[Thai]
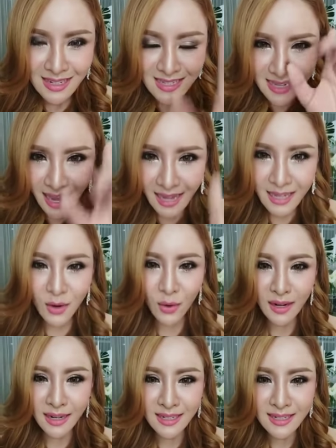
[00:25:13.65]
แชร์อีกค
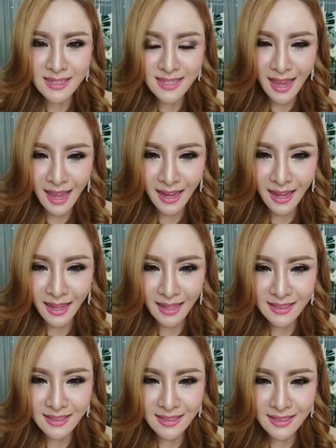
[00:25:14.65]
นละหนึ่งแชร์ค่ะ
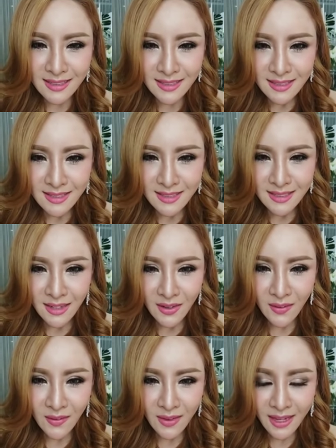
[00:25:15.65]
โอ
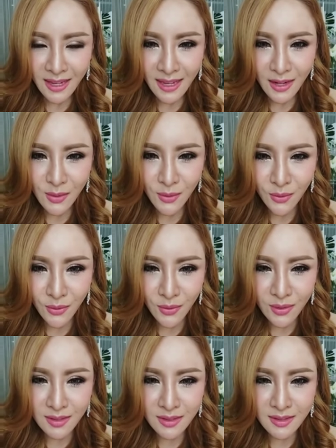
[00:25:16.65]
เคลูก
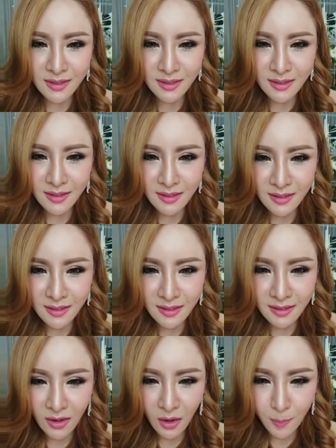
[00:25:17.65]

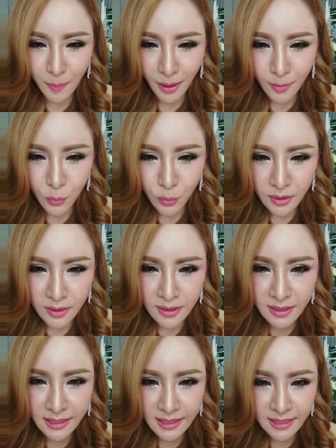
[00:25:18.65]
ขอปักหมุด
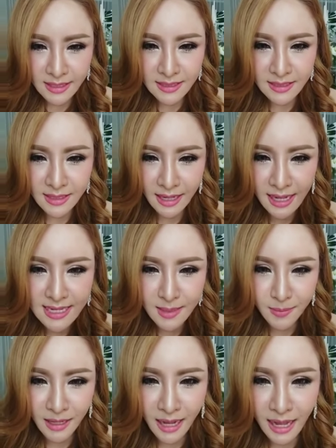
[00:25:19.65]
นิดหนึ่งนะคะ ส
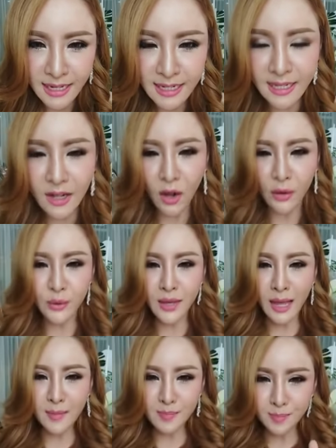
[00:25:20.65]
มการนี้ขออนุ
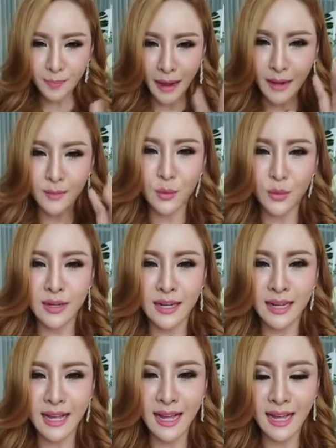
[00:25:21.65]
ญาตปักหมุด
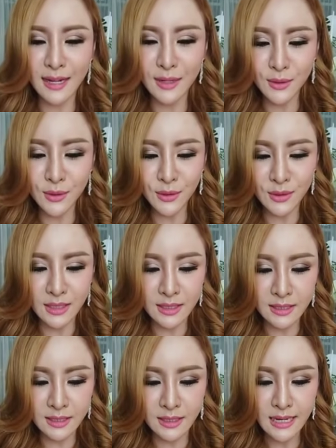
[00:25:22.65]
นะคะ ลูก เอ
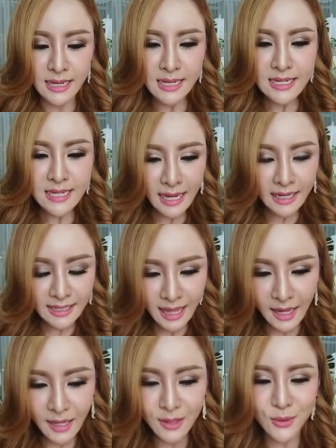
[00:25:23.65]
อ แชร์หรือ
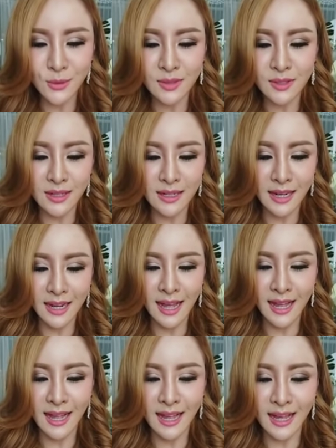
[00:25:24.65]
ยังลูกนะ
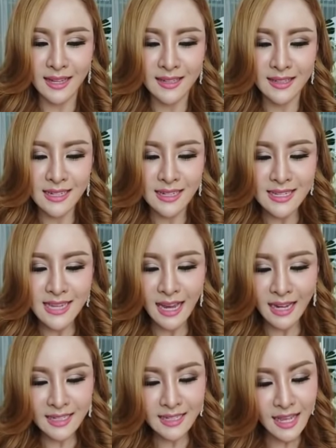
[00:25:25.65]
คะ อ่ะแช
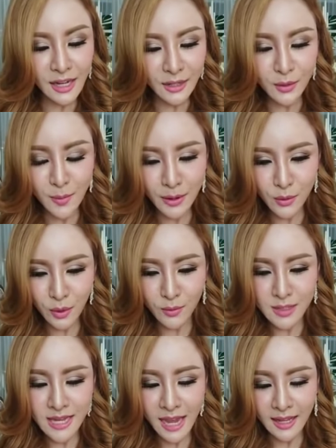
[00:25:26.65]
ร์กันหรือยัง เดี๋ยวดูแม่ดูก่อน
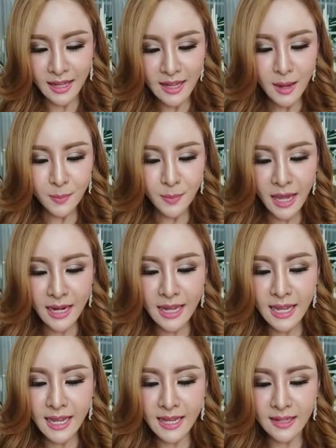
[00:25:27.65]
ว่า แชร์พี่อัน
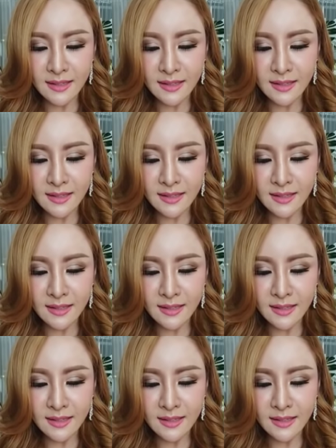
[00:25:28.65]
นี่